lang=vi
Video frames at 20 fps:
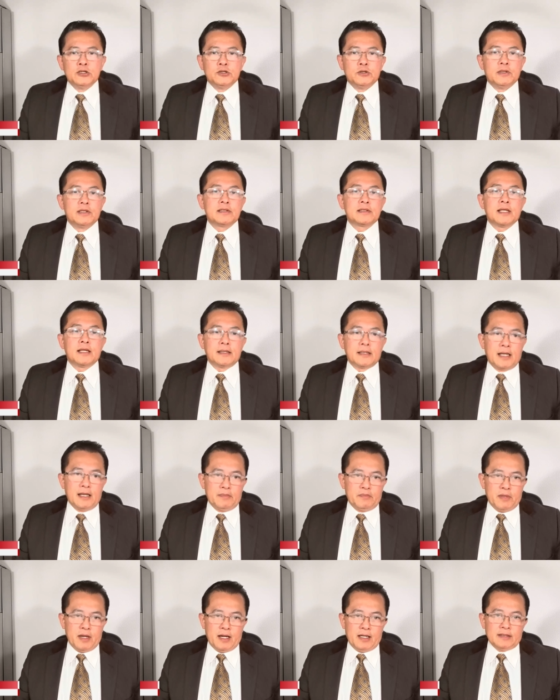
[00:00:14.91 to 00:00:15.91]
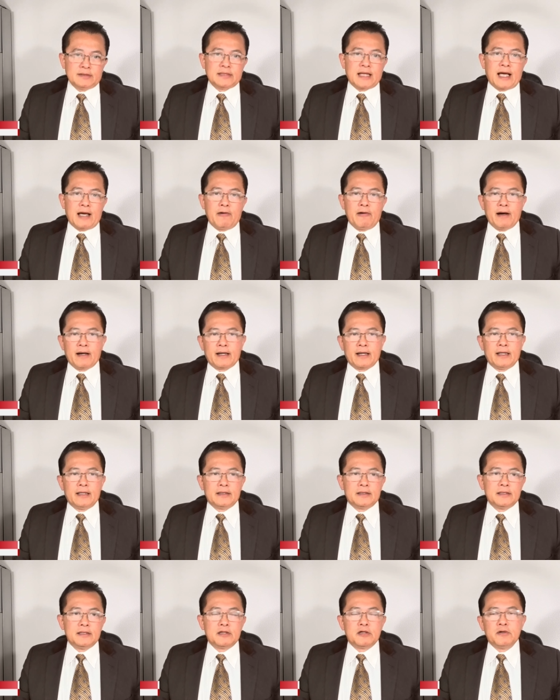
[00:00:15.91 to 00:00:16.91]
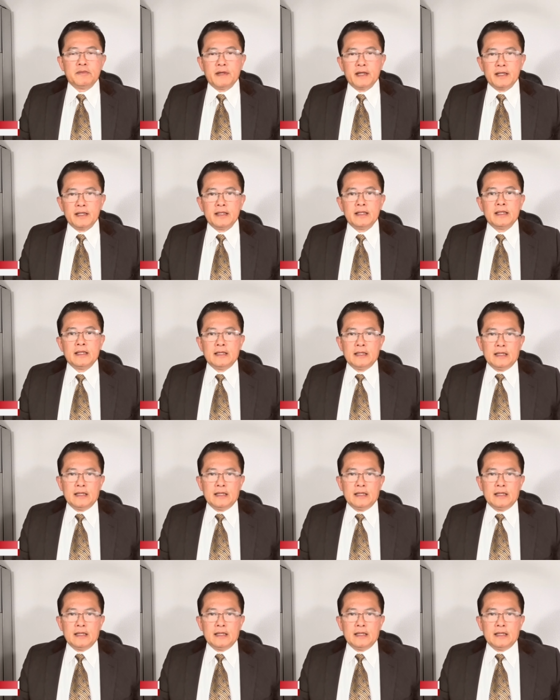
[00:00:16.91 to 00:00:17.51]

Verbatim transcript: chuyện thất nghiệp ở tại Hoa Kỳ thưa quý vị.